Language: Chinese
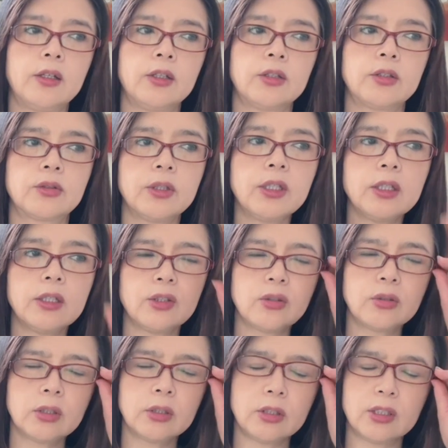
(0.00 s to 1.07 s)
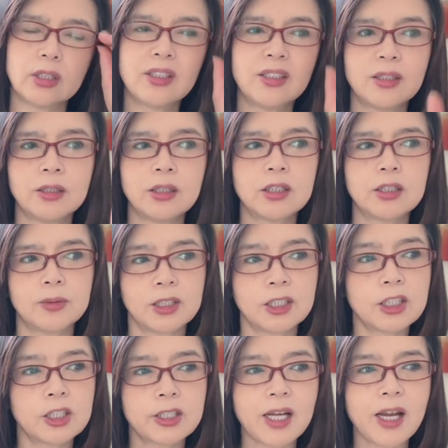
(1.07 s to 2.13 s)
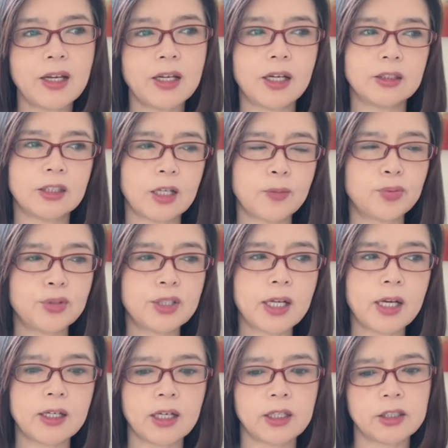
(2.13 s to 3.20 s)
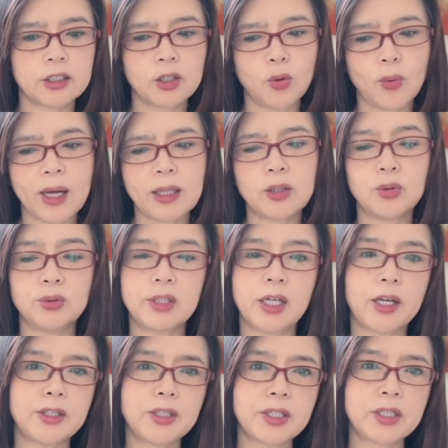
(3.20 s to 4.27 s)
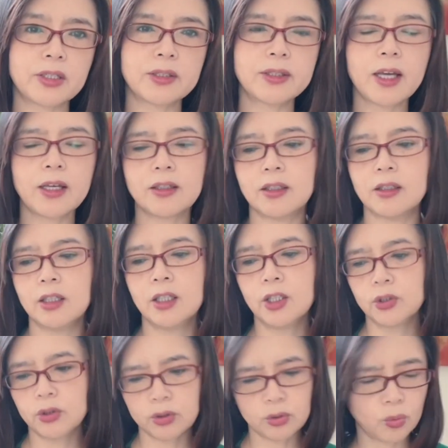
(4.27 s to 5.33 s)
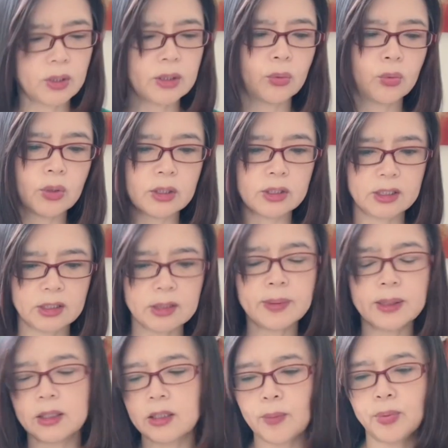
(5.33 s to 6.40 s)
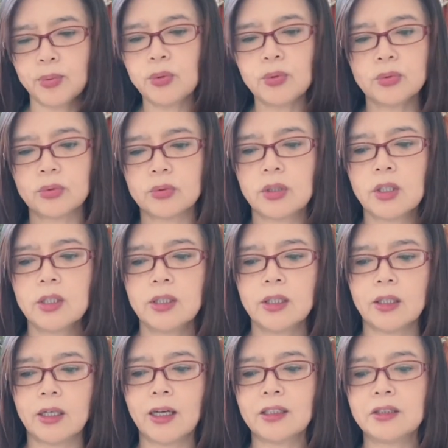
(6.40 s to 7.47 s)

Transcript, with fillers: 所以就是你这个人是是善良的还是不善良的，是滑头的还是实在的？就是我我基本上不用啊